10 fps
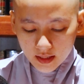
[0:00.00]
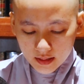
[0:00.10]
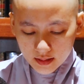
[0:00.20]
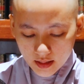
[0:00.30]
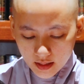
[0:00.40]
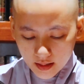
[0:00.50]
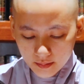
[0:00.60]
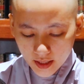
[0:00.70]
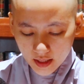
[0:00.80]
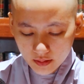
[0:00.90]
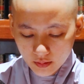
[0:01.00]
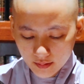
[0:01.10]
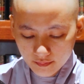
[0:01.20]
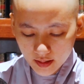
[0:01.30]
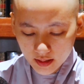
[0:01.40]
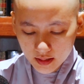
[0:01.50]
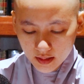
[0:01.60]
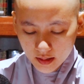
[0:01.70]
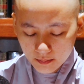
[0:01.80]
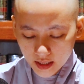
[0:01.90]
nghe mẹ nói vậy
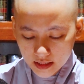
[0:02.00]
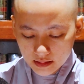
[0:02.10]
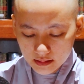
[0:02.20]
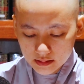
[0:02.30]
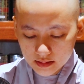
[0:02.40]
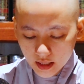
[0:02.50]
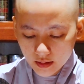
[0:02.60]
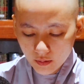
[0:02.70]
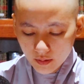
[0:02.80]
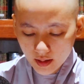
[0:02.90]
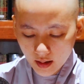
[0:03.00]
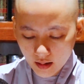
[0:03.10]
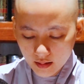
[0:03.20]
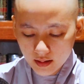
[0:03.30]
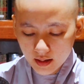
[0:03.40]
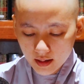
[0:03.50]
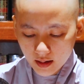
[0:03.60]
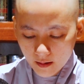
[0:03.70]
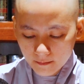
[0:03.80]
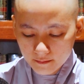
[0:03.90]
mạnh tự thấy hối hận
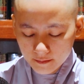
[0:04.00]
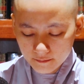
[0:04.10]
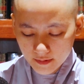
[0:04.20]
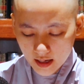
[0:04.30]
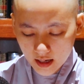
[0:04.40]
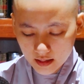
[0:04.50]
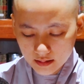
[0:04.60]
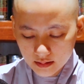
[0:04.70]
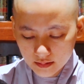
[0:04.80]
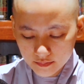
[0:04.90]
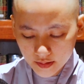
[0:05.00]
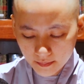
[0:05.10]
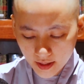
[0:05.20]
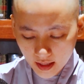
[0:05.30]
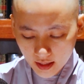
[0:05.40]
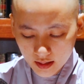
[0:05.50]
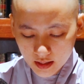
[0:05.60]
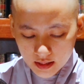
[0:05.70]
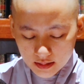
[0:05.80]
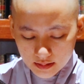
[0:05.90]
khóc và hứa với mẹ
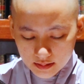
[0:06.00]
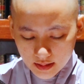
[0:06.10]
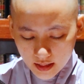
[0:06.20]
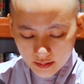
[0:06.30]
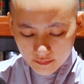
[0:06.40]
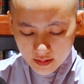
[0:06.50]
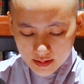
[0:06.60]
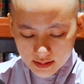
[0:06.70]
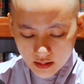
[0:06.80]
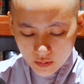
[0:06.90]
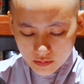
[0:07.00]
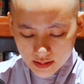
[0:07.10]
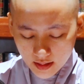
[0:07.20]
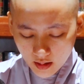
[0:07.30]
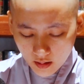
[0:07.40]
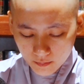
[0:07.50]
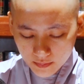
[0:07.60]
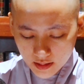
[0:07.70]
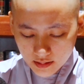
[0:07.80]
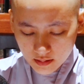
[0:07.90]
từ đây về sau sẽ học
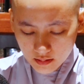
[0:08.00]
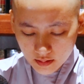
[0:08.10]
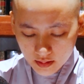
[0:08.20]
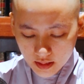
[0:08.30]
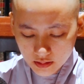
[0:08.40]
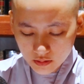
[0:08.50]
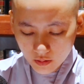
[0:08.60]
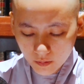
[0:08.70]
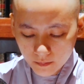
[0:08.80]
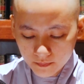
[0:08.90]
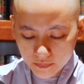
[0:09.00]
đến nơi đến chốn